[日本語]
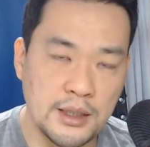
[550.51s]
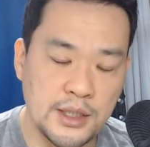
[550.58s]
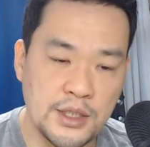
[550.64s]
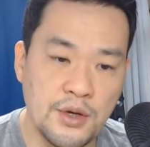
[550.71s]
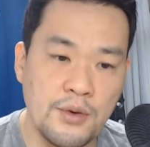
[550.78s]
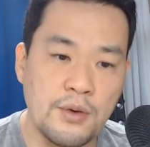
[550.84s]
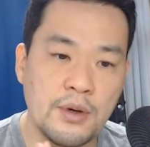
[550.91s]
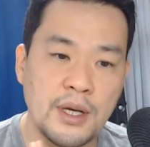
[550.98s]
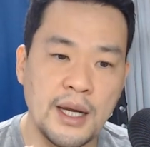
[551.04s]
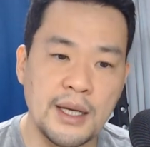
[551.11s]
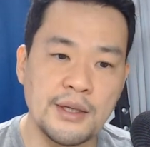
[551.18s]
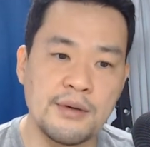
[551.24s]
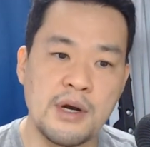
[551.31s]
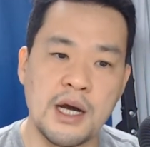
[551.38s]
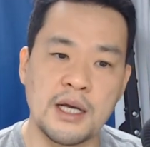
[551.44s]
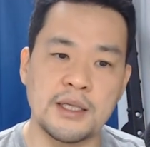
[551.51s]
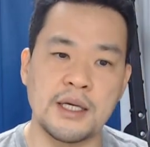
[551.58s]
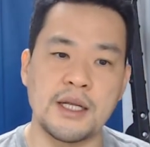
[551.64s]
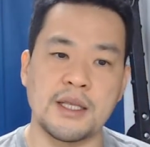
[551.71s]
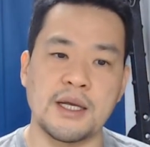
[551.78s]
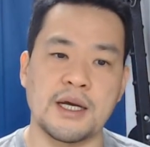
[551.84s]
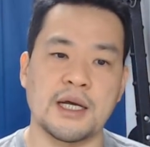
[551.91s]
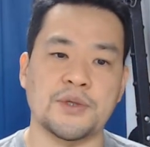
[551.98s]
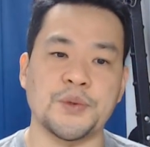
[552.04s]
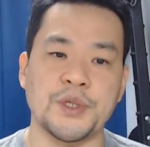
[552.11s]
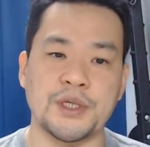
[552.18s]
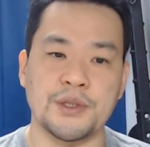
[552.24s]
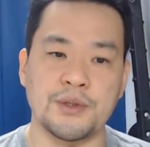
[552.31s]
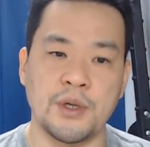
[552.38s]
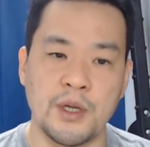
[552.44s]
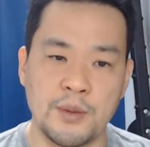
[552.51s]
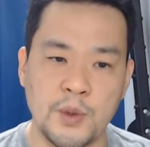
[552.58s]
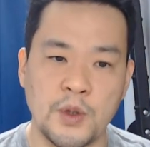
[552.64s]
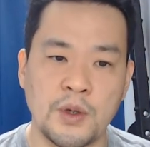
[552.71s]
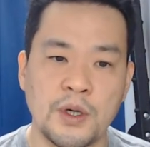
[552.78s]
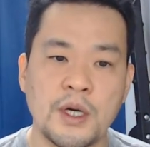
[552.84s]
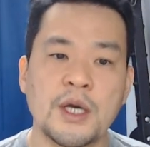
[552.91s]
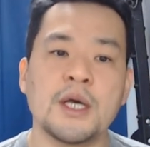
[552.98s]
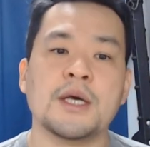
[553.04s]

教会を離れたカトリックよりも、